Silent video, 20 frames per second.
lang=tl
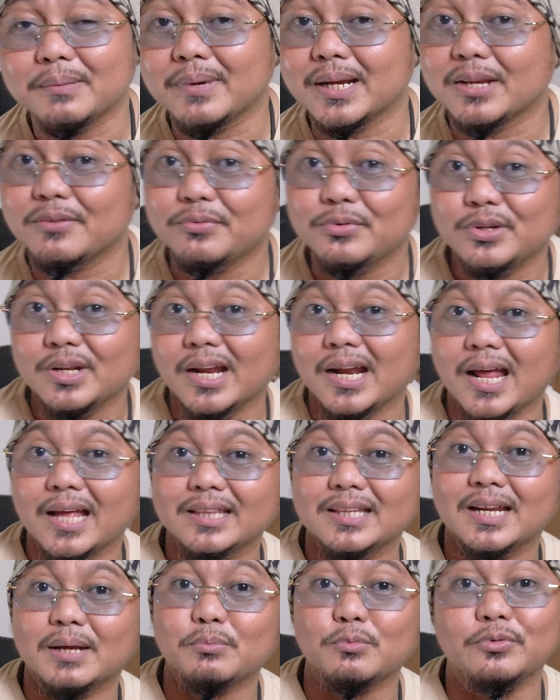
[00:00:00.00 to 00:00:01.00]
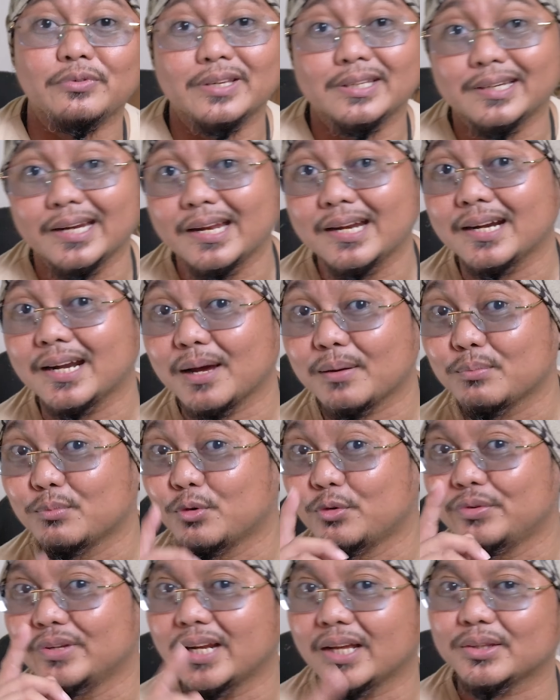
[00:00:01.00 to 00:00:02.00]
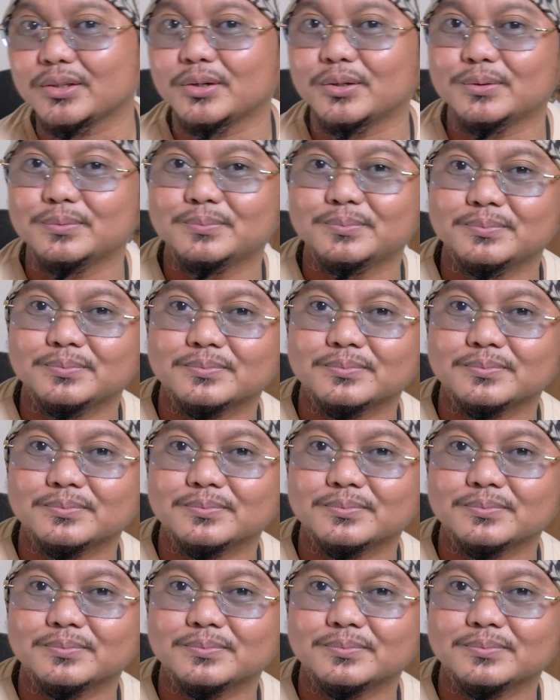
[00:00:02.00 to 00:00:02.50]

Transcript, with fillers: para ma-review na natin ang movie trailer ng movie na to.